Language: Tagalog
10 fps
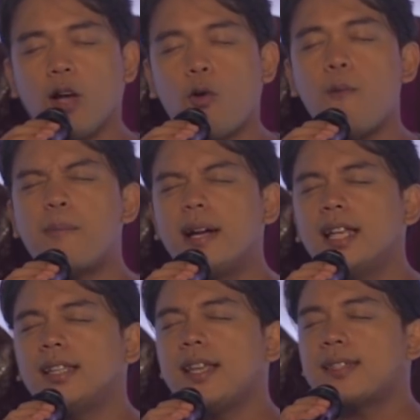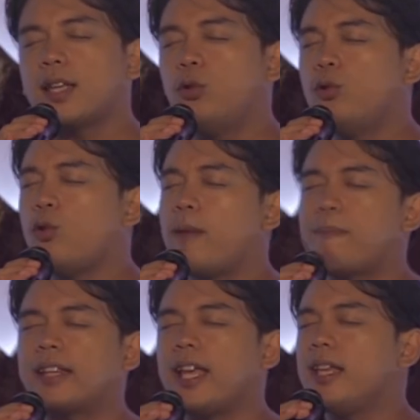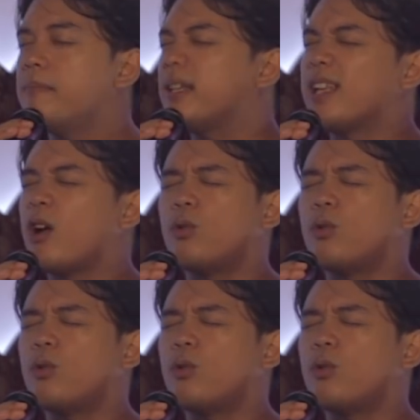kung pagdating sa dulo ay patayin man